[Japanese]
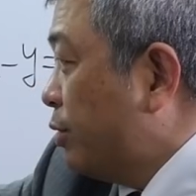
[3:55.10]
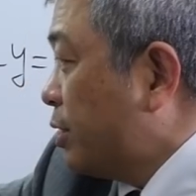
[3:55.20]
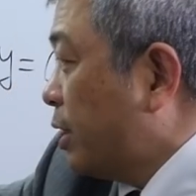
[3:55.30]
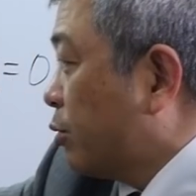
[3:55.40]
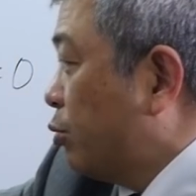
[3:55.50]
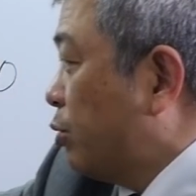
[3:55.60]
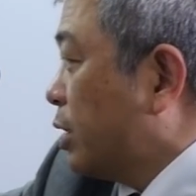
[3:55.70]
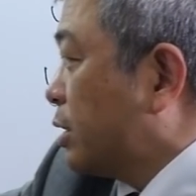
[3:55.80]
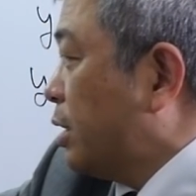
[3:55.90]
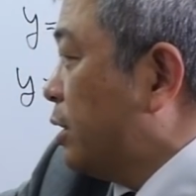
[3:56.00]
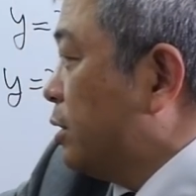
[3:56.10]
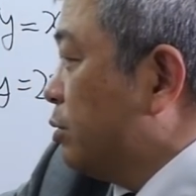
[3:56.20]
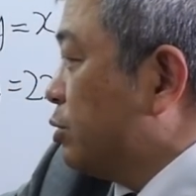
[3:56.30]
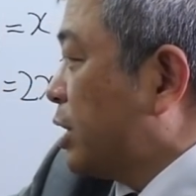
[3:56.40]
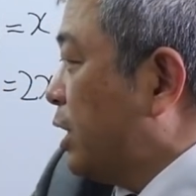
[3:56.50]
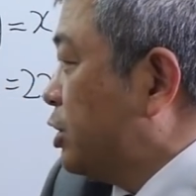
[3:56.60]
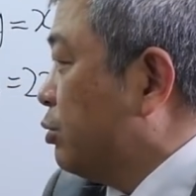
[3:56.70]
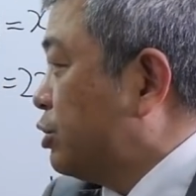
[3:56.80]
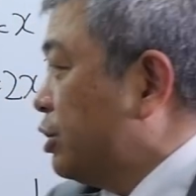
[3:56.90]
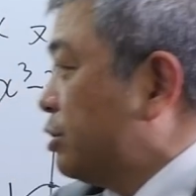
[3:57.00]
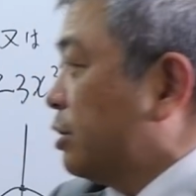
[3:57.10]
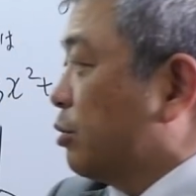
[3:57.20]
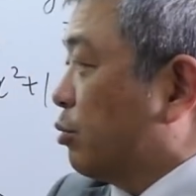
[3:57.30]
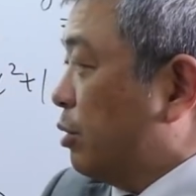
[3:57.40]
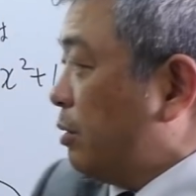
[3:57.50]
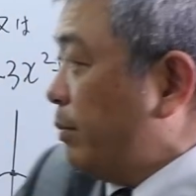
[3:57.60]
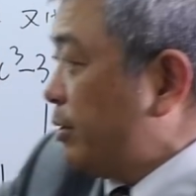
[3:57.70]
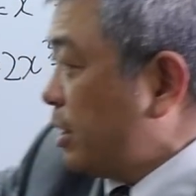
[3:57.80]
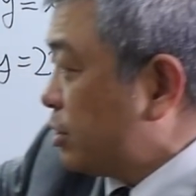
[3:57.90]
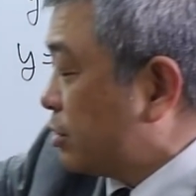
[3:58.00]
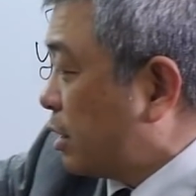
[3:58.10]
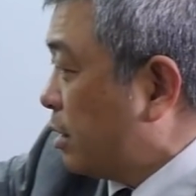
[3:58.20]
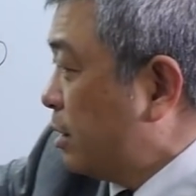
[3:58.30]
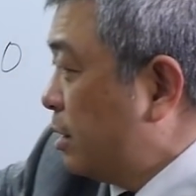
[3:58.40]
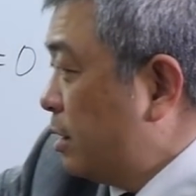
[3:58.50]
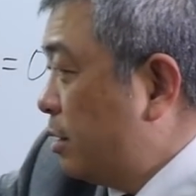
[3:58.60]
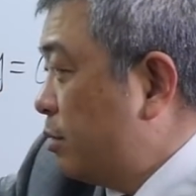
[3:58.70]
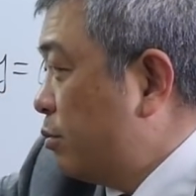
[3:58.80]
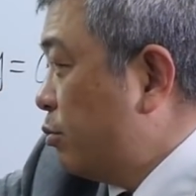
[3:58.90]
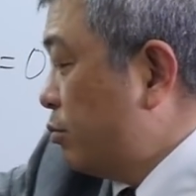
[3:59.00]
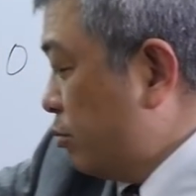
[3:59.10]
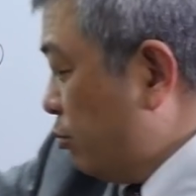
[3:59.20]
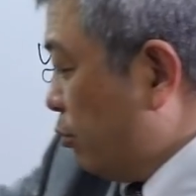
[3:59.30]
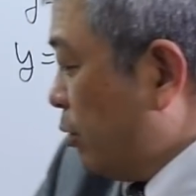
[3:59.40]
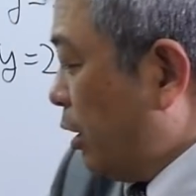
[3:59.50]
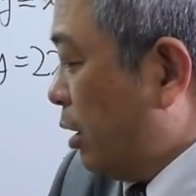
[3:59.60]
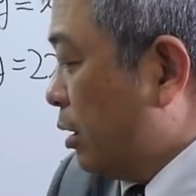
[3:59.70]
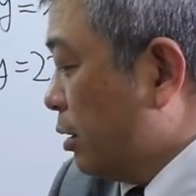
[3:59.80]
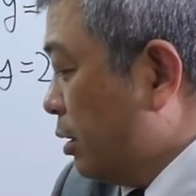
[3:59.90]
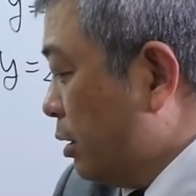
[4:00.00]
めたいこの値の最小値って言うんですけどこれは見た瞬間もうああ